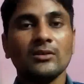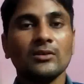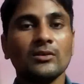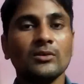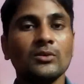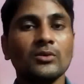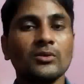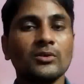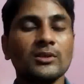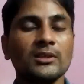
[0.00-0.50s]

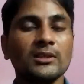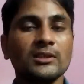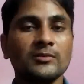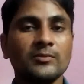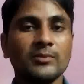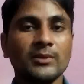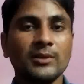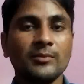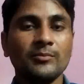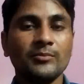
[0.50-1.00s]
और इस
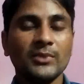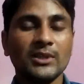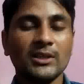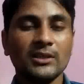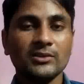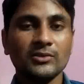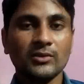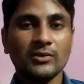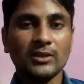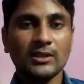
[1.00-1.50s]
फिल्म में
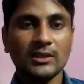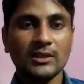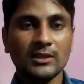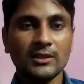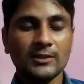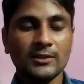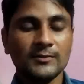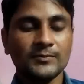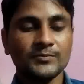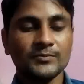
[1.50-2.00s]
जो
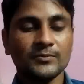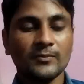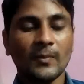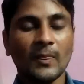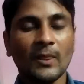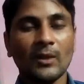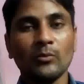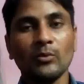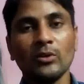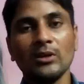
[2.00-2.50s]
है
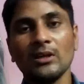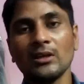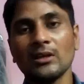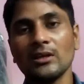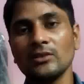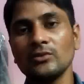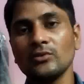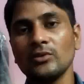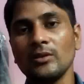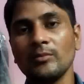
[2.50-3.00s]
वो लड़का
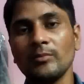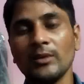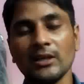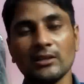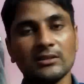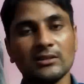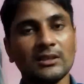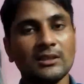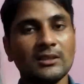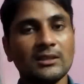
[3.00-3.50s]
जो है
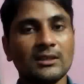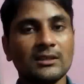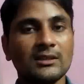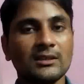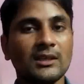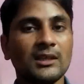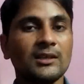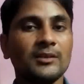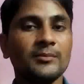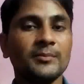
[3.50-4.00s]
भागता ही रहता
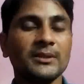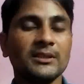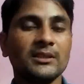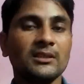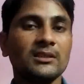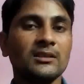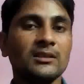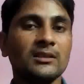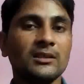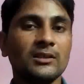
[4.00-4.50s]
है पता
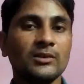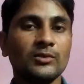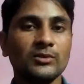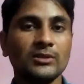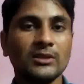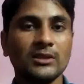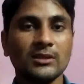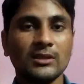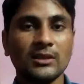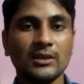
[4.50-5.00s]
नहीं क्या हो
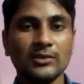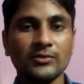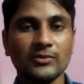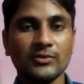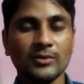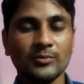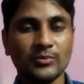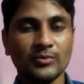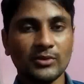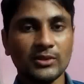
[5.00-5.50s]
जाता है उसे
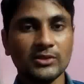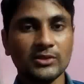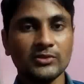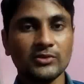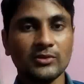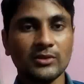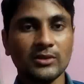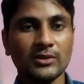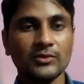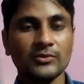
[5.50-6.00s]
पुलिस जो
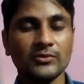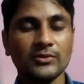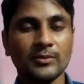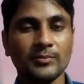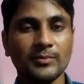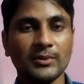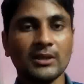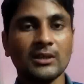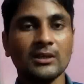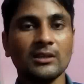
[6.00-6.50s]
है उसे
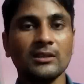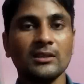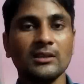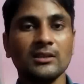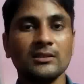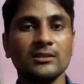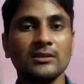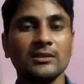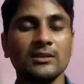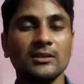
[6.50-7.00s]
पकड़
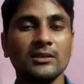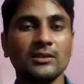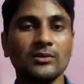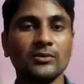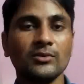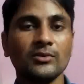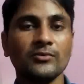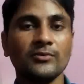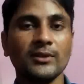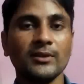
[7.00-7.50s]
लेती है
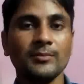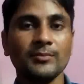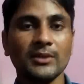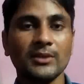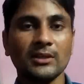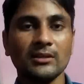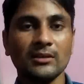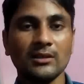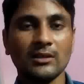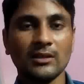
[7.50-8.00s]
और फिल्म के
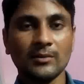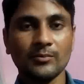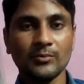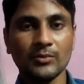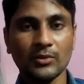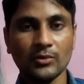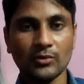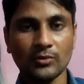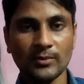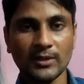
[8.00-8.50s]
अंदर आपको
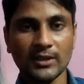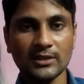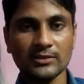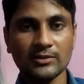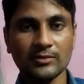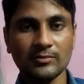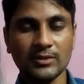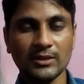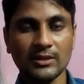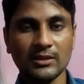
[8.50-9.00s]
रोमांस
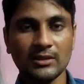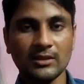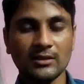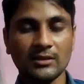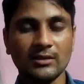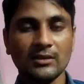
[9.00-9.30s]
भी है